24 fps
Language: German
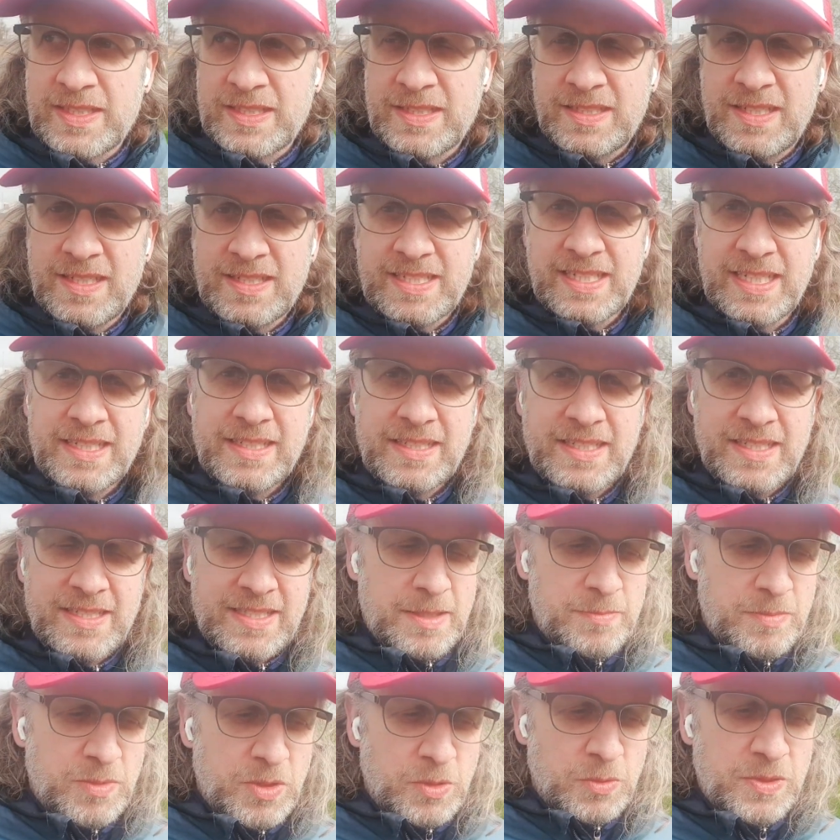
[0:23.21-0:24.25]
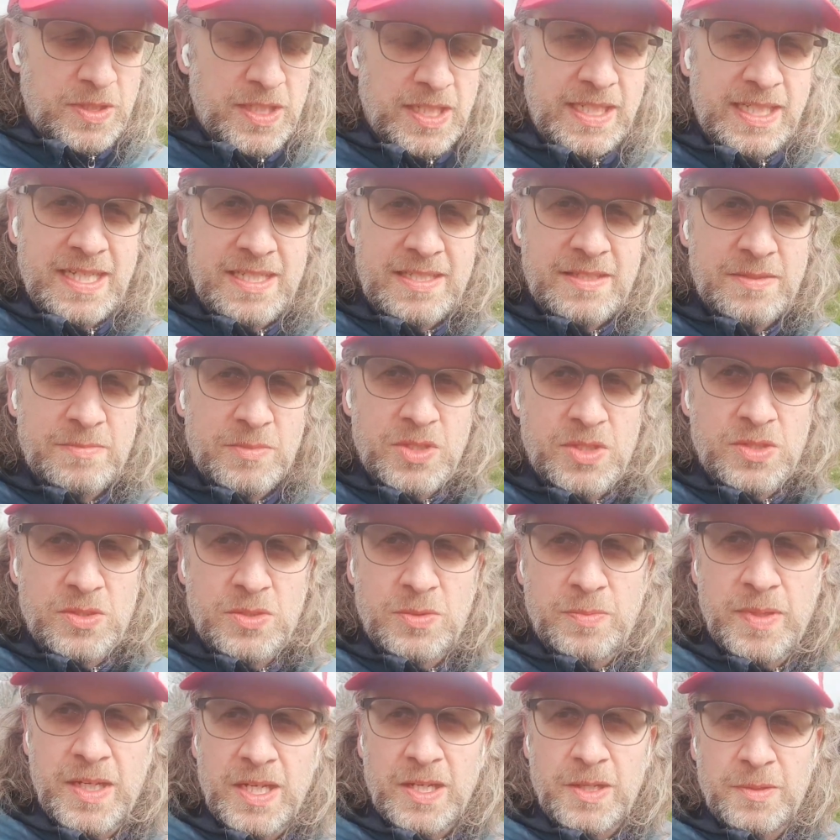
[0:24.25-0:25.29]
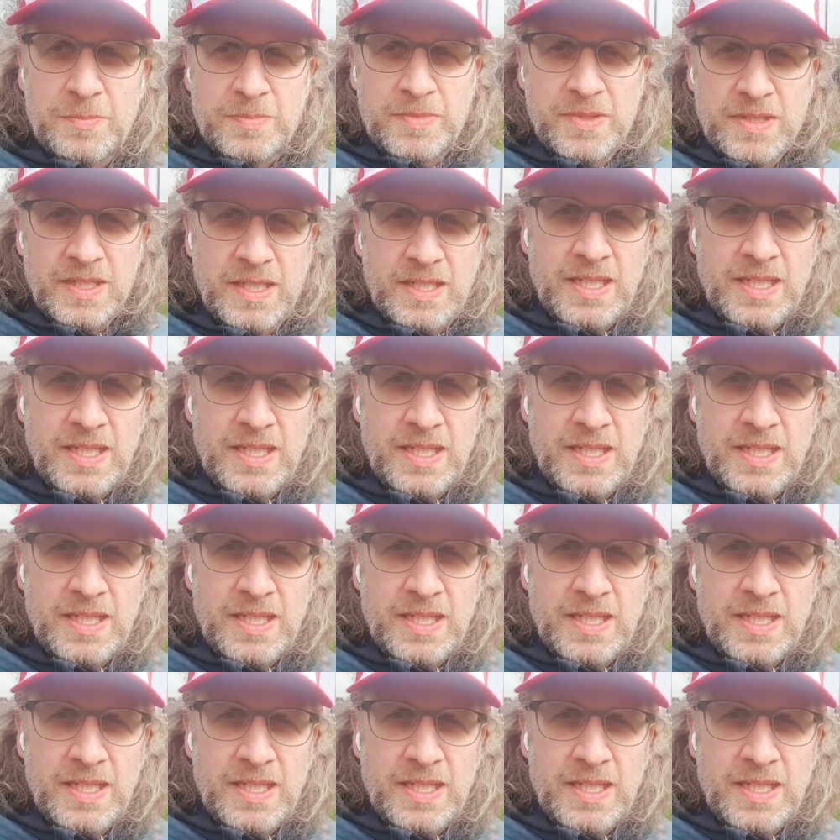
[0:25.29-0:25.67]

das Landratsamt unterlassen muss zu behaupten,